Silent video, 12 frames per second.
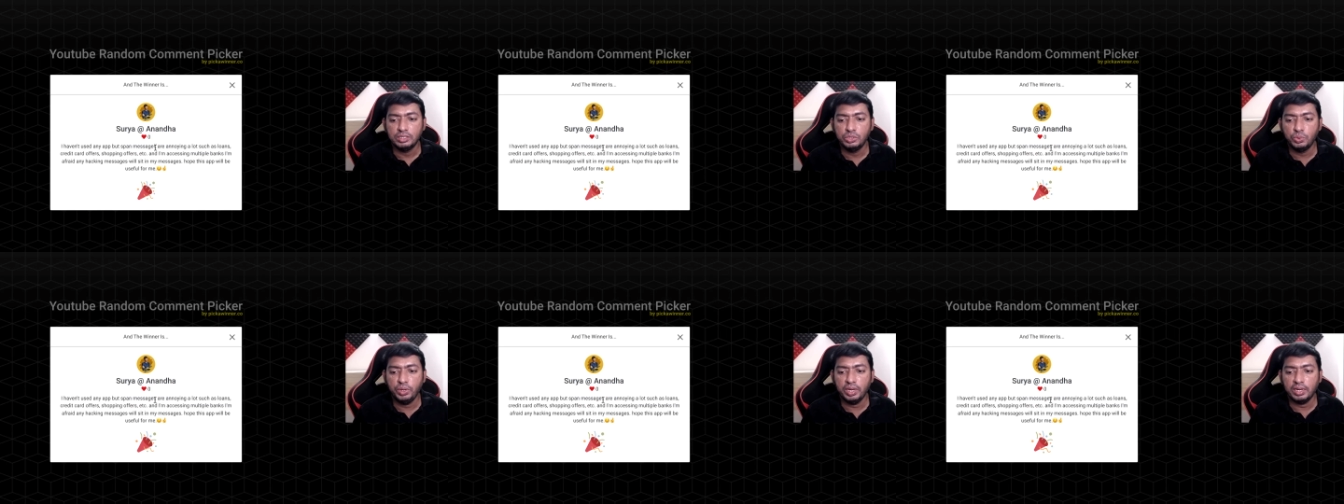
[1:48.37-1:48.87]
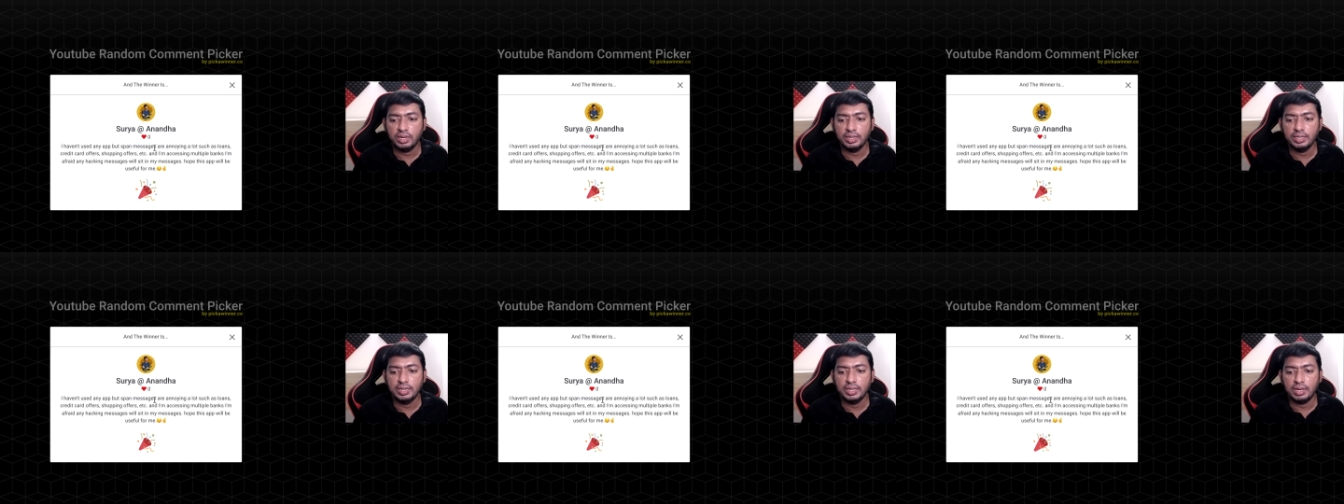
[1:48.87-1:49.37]
சூர்யா
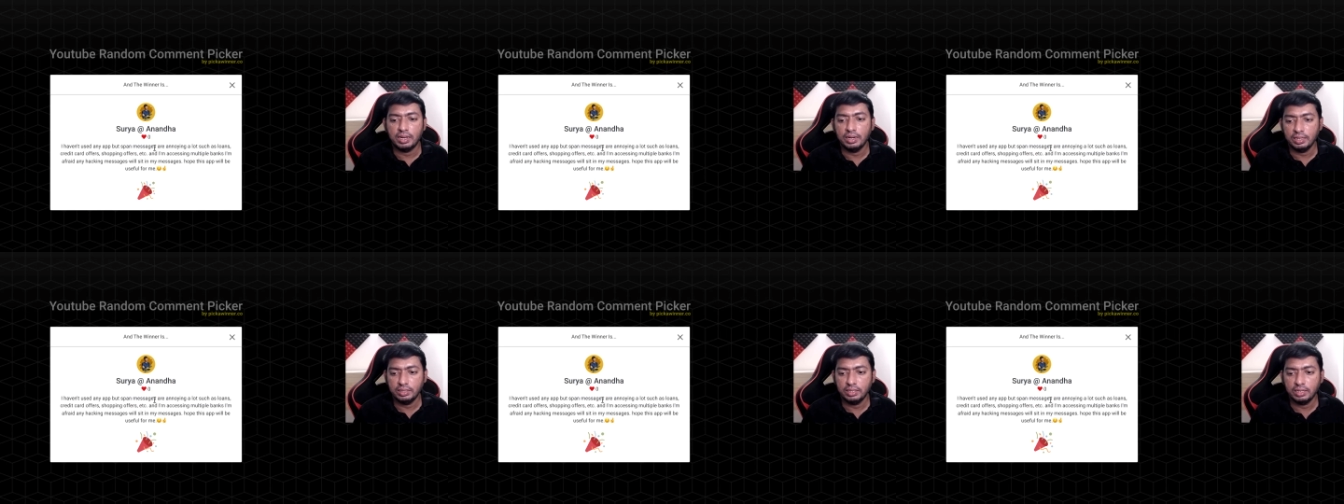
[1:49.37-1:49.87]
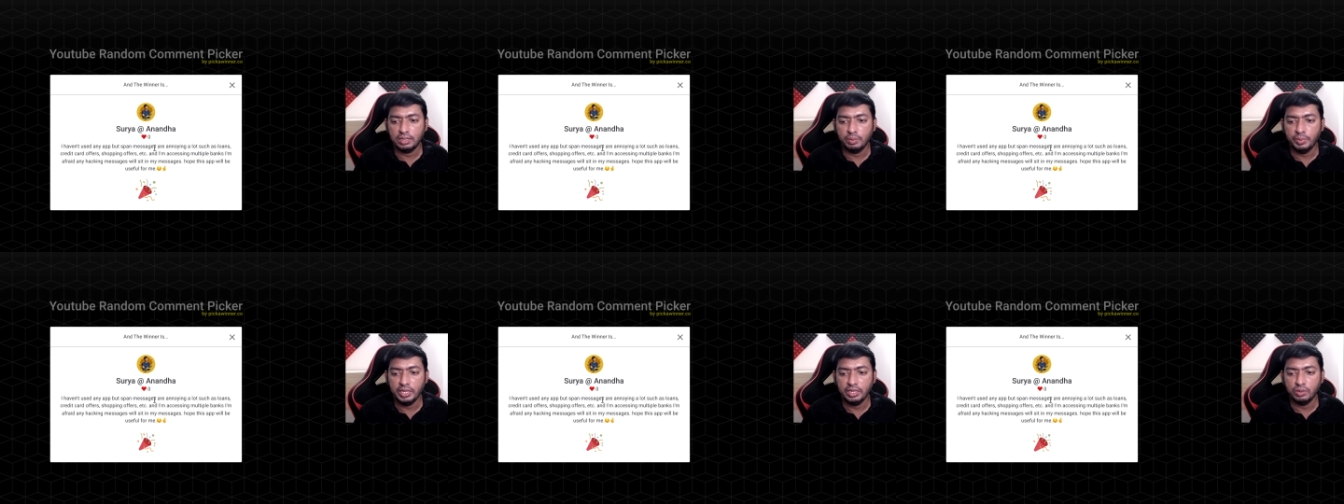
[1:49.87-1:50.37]
அட்னா ஆனந்தா
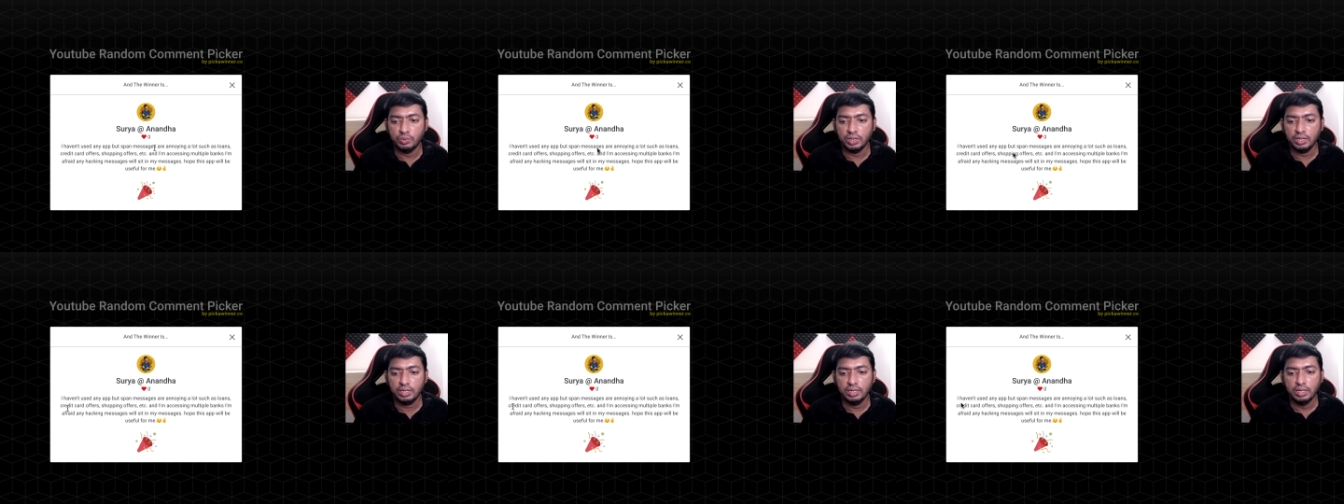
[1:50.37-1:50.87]
அப்படிங்கிறவங்க